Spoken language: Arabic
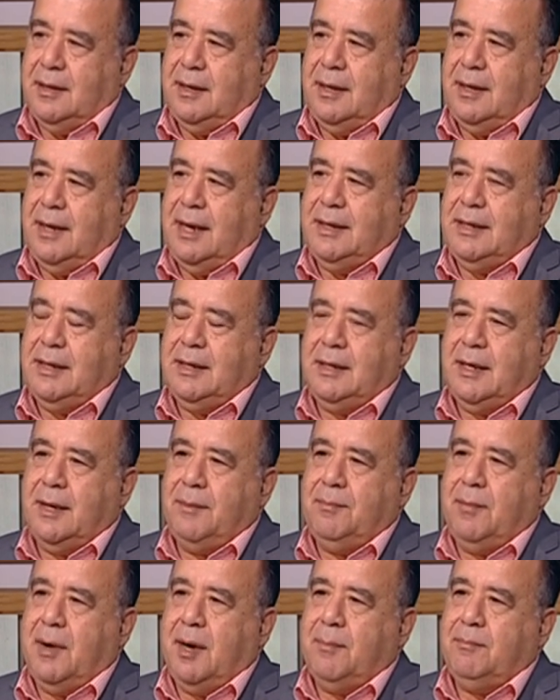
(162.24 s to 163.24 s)
لكن
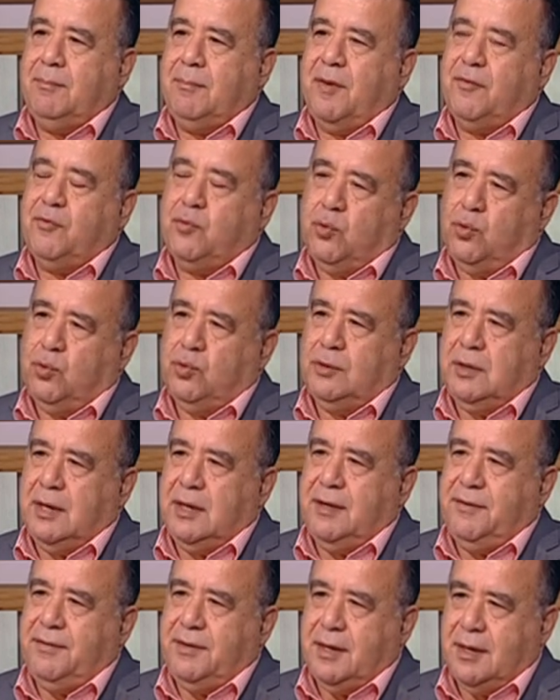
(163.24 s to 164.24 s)
كان مفروض
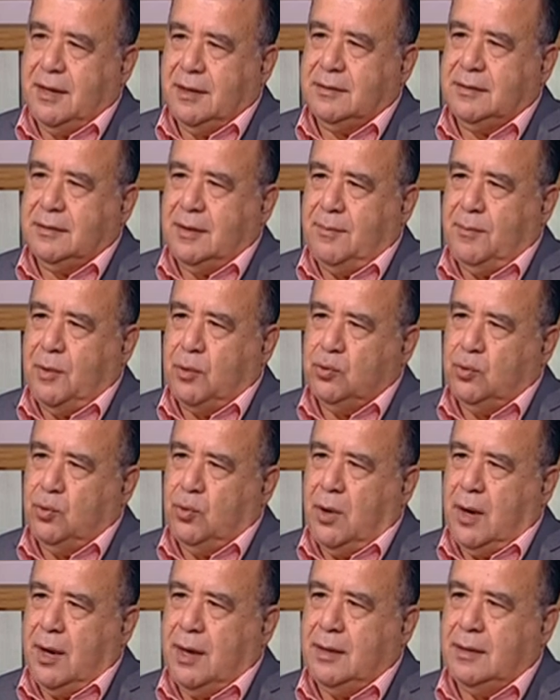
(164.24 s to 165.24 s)
ان في خطه
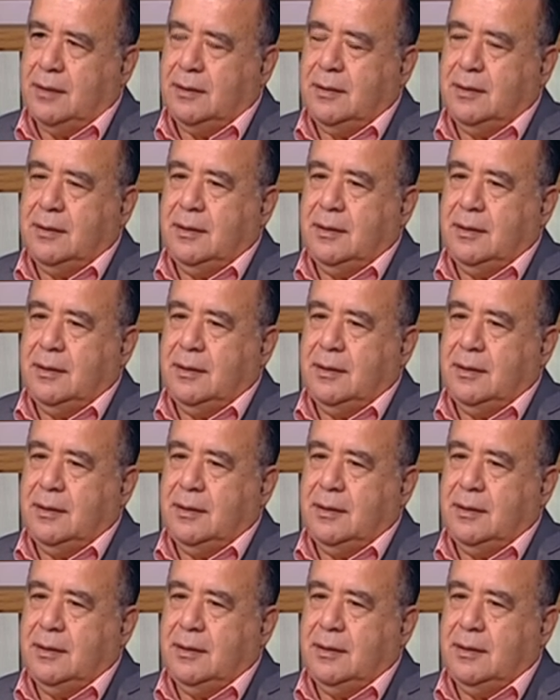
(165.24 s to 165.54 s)
موضوعه